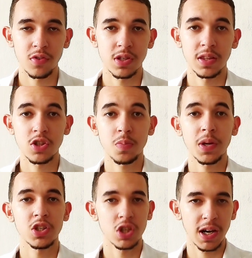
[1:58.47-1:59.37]
é você
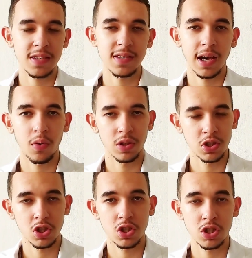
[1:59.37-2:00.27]
despejar essa água
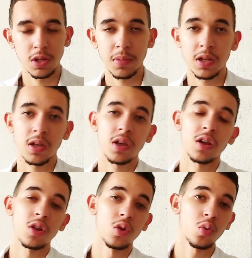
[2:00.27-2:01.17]
de gengibre
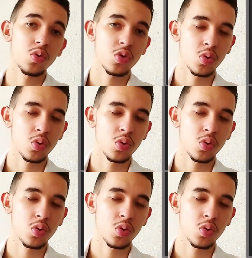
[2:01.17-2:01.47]
no